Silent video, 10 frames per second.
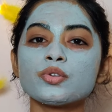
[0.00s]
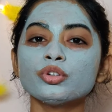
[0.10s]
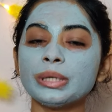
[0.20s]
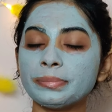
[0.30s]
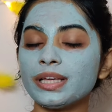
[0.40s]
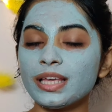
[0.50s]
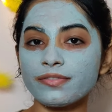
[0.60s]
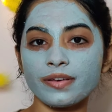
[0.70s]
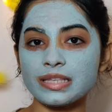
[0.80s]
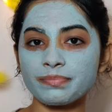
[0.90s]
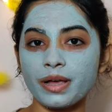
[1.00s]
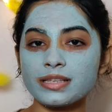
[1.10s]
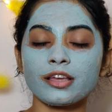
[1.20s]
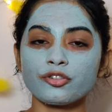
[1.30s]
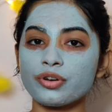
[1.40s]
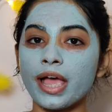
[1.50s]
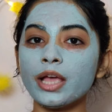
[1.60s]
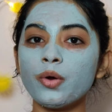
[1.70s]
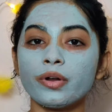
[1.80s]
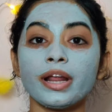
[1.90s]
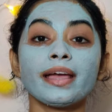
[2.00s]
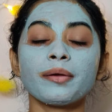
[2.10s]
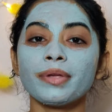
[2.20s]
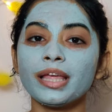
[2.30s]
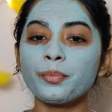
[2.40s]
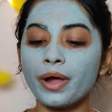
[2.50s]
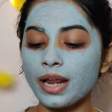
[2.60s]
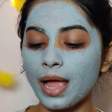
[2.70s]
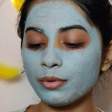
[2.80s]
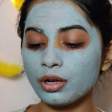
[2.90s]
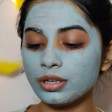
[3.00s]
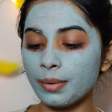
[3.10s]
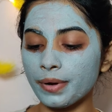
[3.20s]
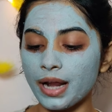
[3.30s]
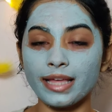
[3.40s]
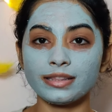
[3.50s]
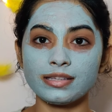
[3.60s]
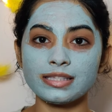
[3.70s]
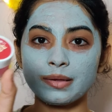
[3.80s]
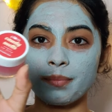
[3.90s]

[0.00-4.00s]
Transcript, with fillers: सो so, जब तक ये फेस मास्क ड्राई हो रहा है मीन वाइल आई एम गोन अप्लाई दिस